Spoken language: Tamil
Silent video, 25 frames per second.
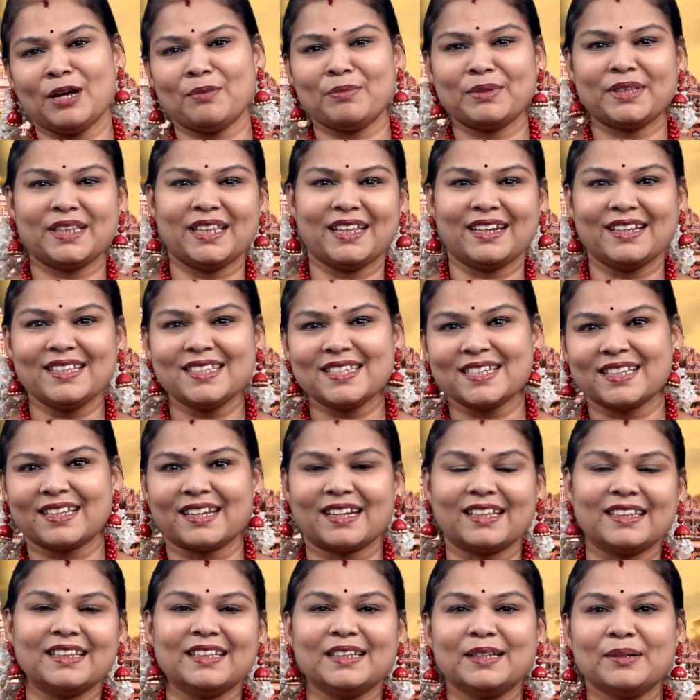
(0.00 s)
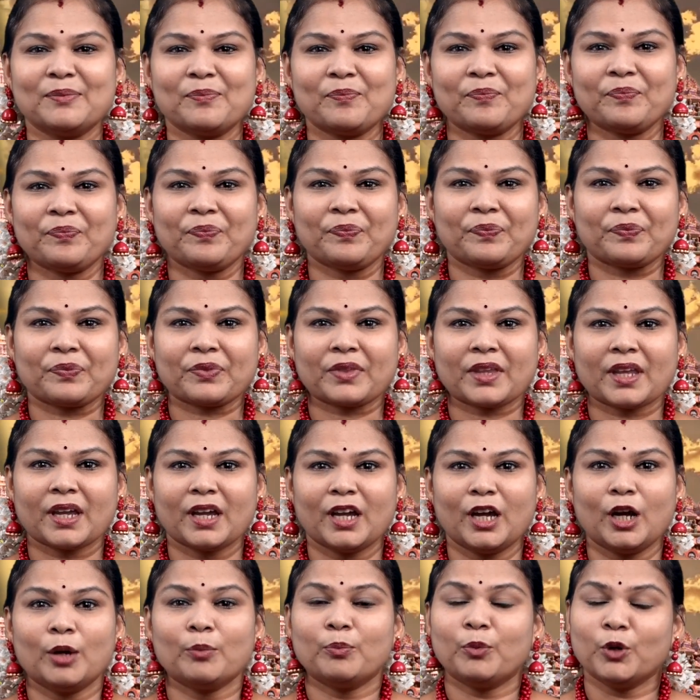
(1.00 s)
நாம் தெரிஞ்சுக்கிறது
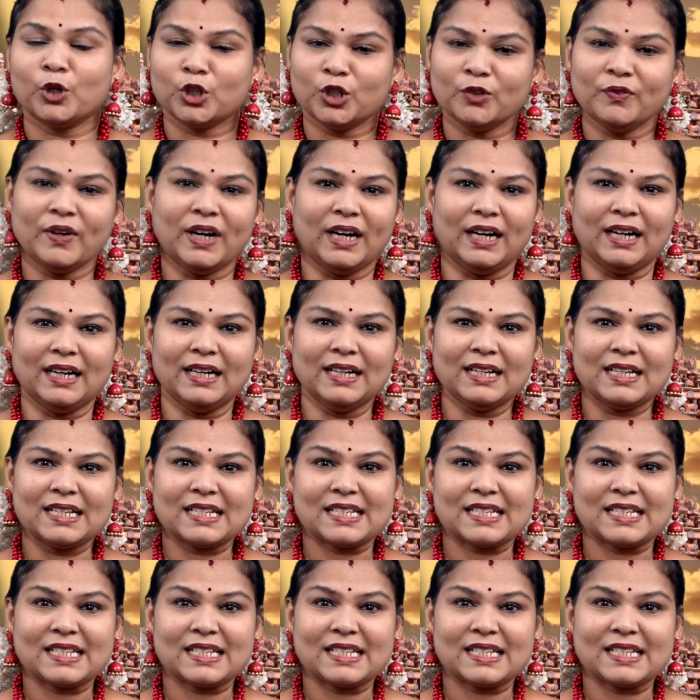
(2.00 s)
பொதுவாக